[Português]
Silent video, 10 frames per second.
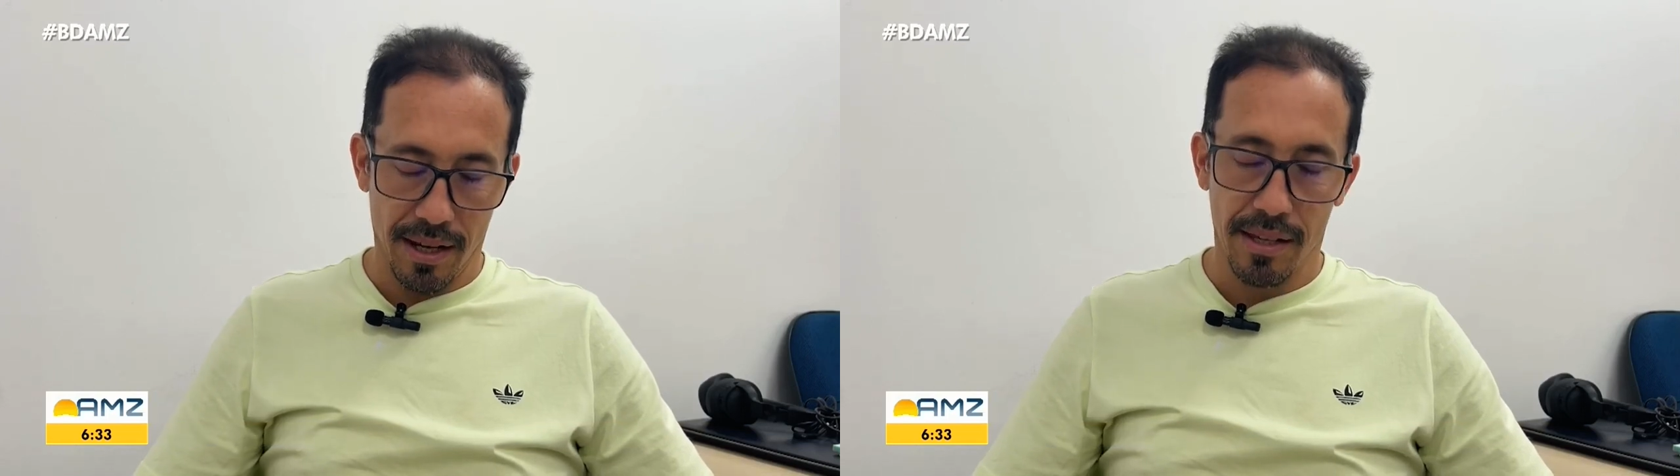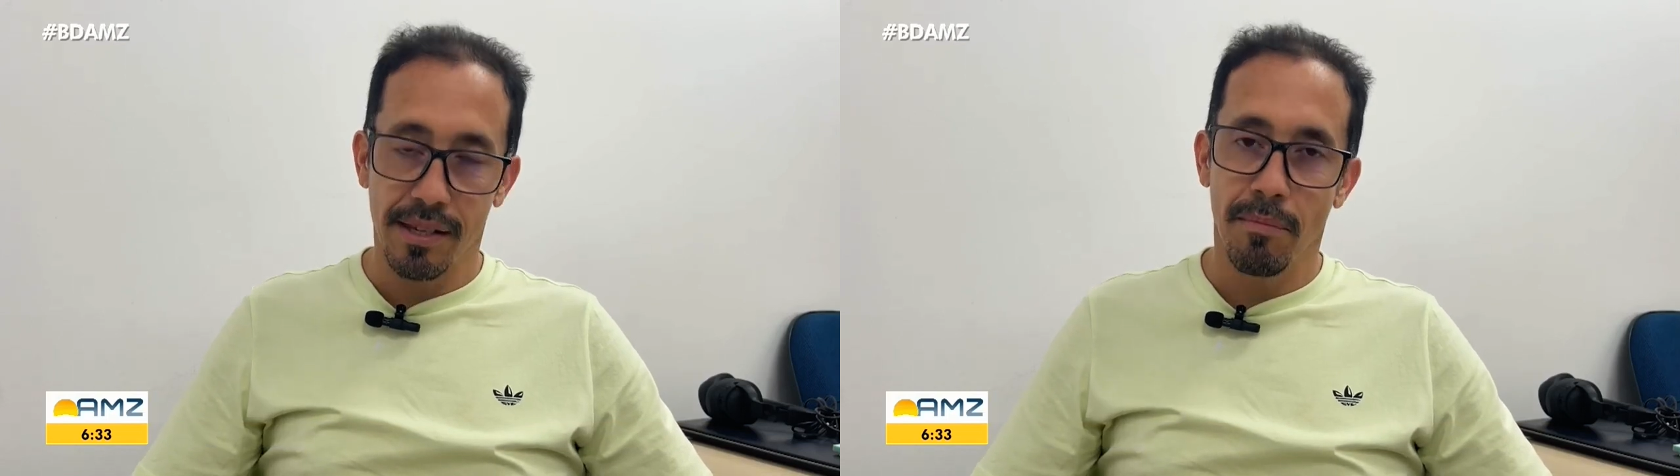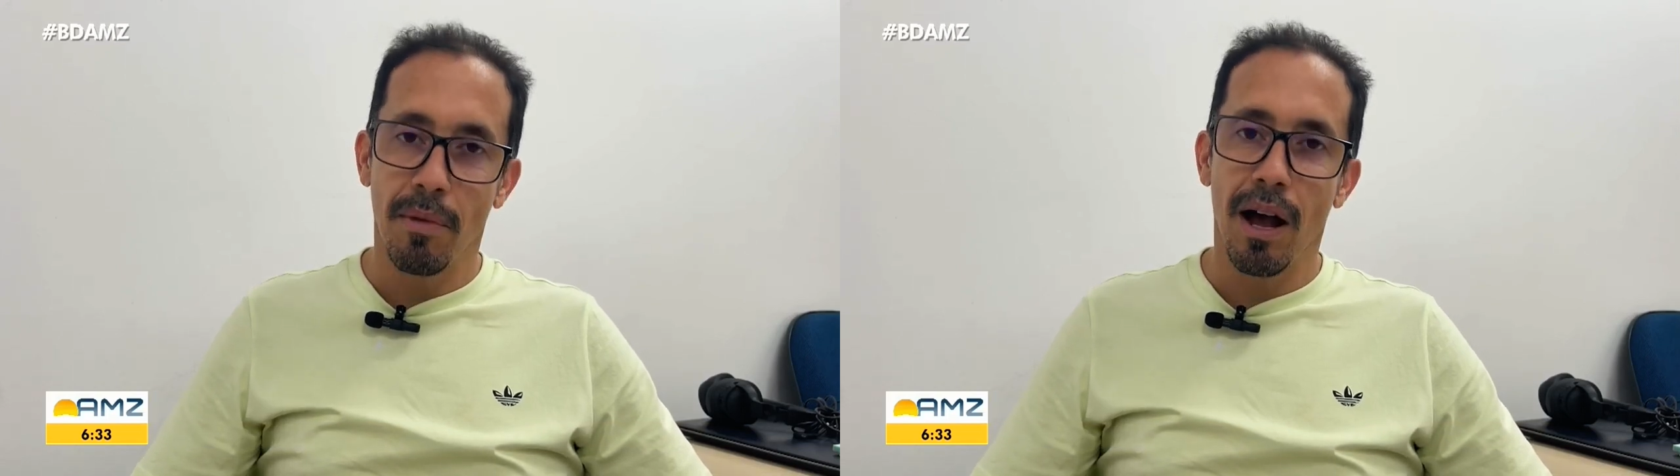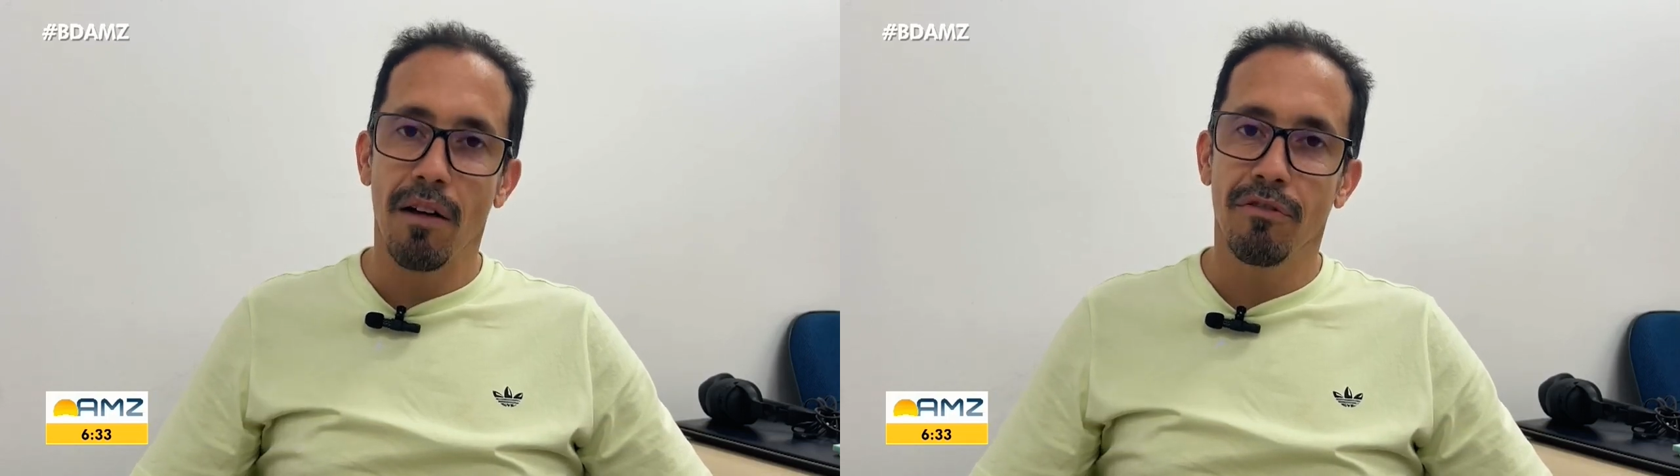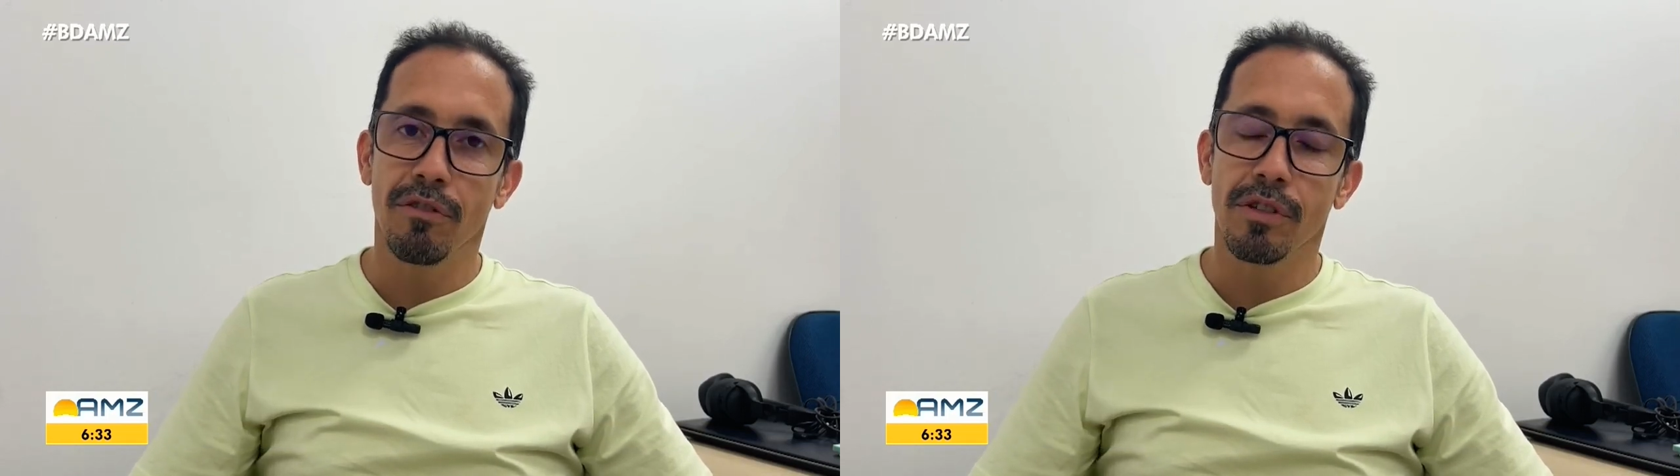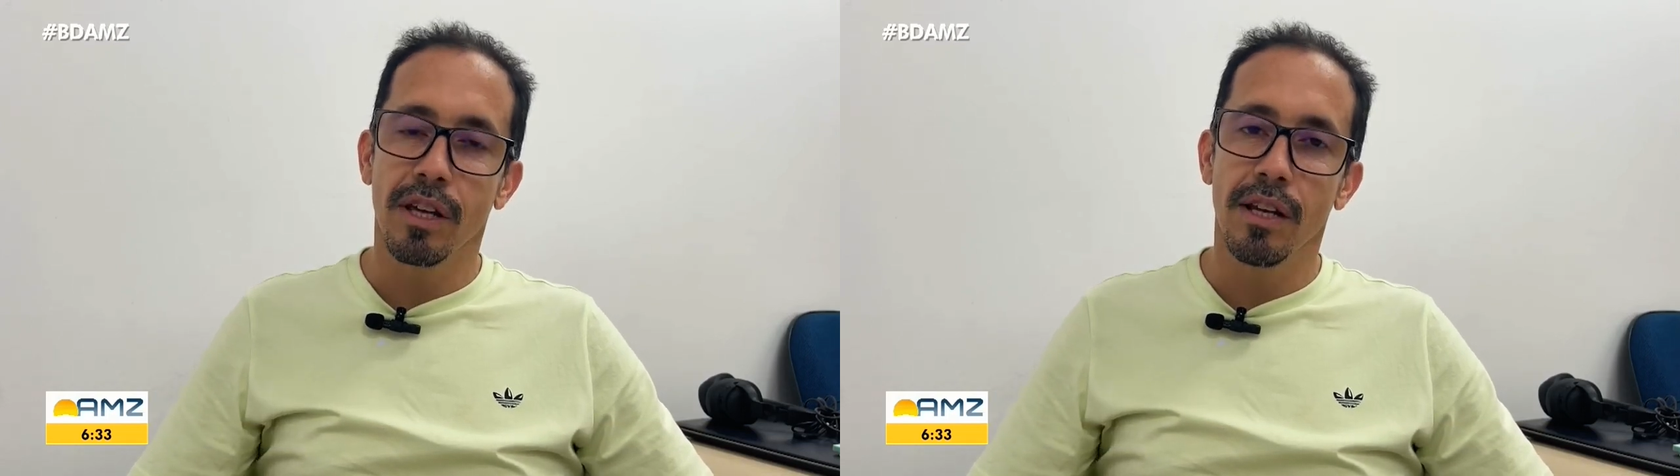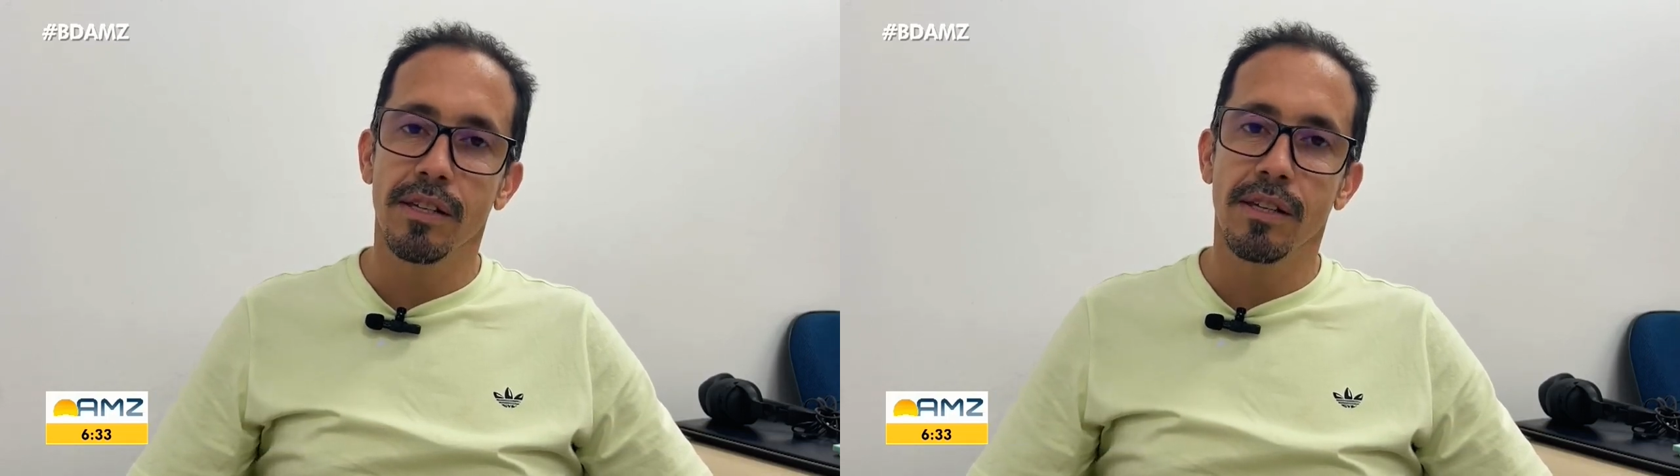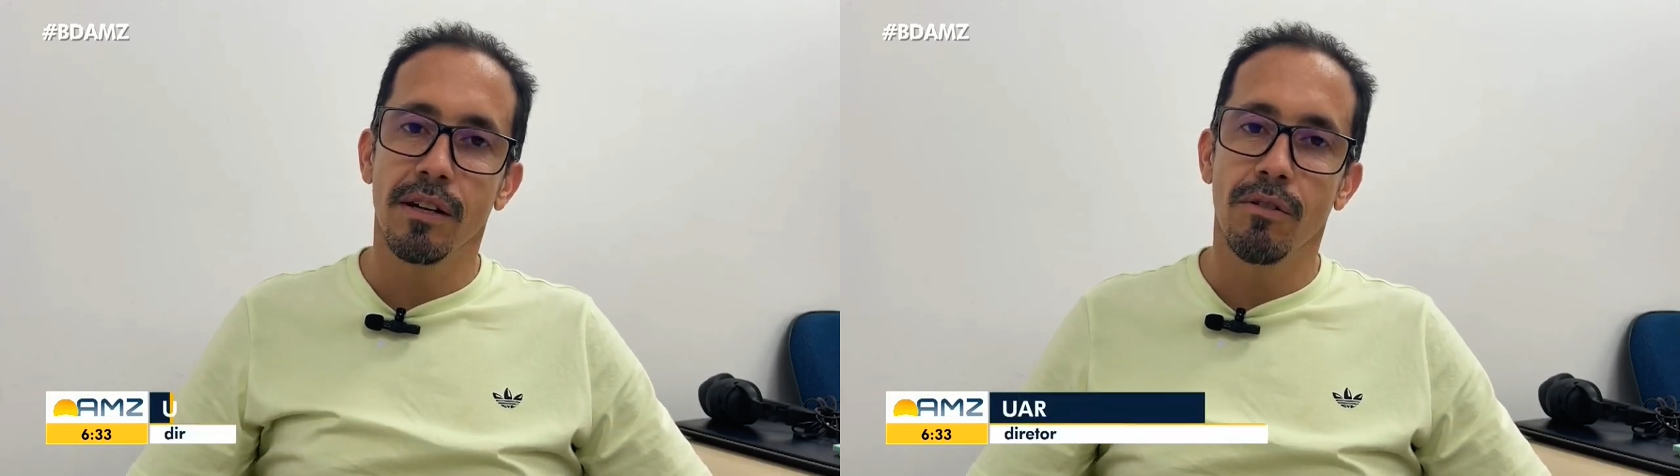é, semáforos que
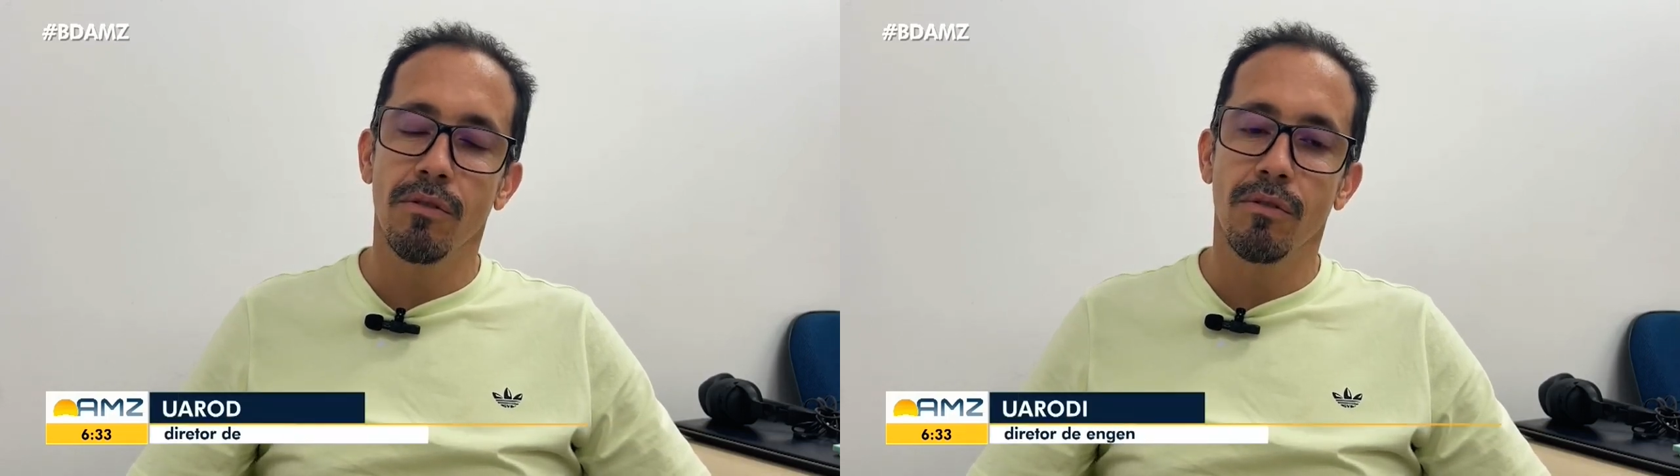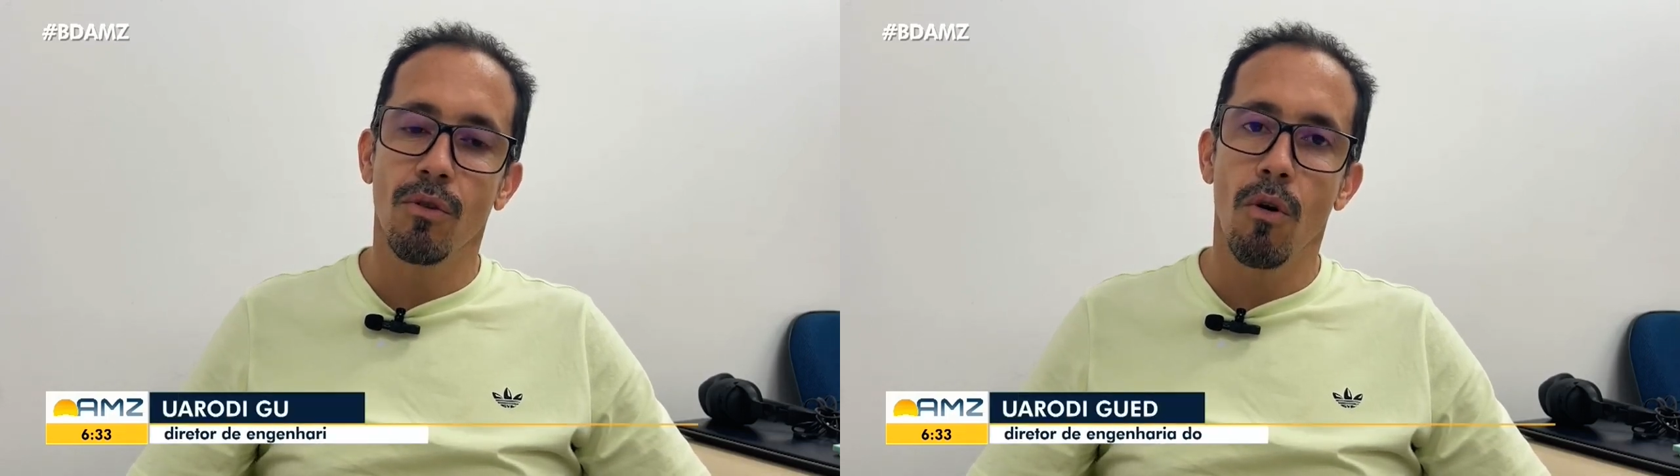eles são